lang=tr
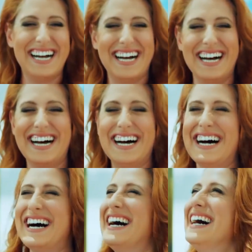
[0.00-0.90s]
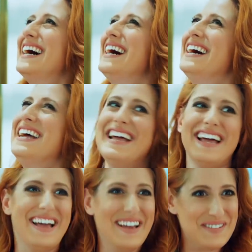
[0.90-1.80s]
Harikasın.
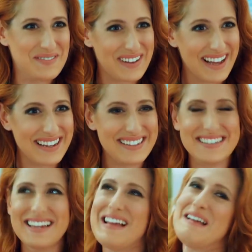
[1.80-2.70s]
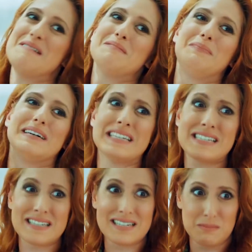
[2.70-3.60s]
evet. Bana
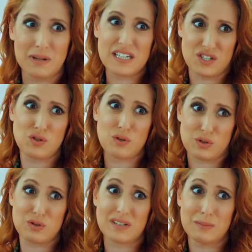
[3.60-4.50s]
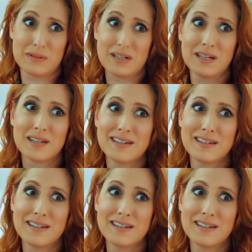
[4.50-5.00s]
sarılmak istiyorsun değil mi?